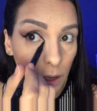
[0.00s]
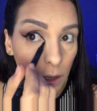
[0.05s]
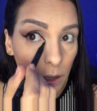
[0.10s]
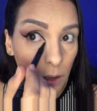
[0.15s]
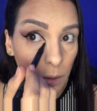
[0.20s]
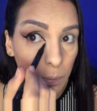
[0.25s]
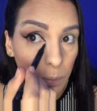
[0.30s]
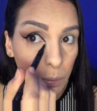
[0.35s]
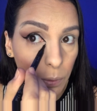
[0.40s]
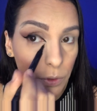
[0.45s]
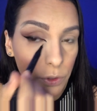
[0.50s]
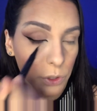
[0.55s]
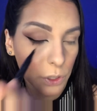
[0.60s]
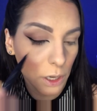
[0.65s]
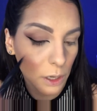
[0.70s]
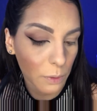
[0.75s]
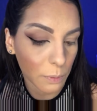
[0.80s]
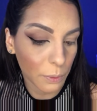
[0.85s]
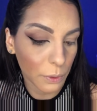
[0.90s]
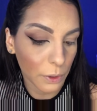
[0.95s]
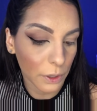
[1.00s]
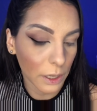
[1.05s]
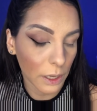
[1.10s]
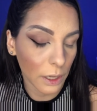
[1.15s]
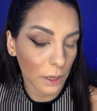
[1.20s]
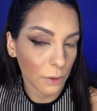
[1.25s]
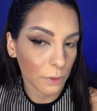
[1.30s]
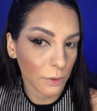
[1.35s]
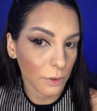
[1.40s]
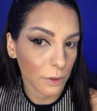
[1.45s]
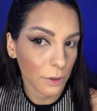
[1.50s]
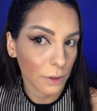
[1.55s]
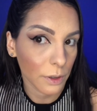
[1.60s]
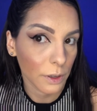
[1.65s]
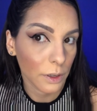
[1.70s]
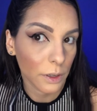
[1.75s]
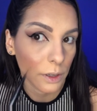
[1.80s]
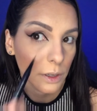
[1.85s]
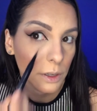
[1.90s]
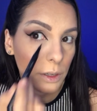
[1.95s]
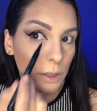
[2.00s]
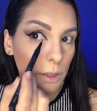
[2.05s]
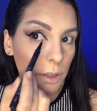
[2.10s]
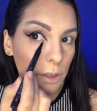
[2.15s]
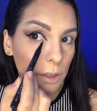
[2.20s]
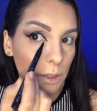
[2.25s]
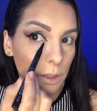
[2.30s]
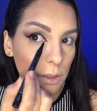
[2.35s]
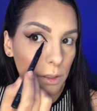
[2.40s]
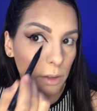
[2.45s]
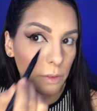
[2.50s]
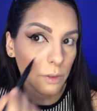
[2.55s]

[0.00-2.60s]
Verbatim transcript: e puxei um pouquinho? Tá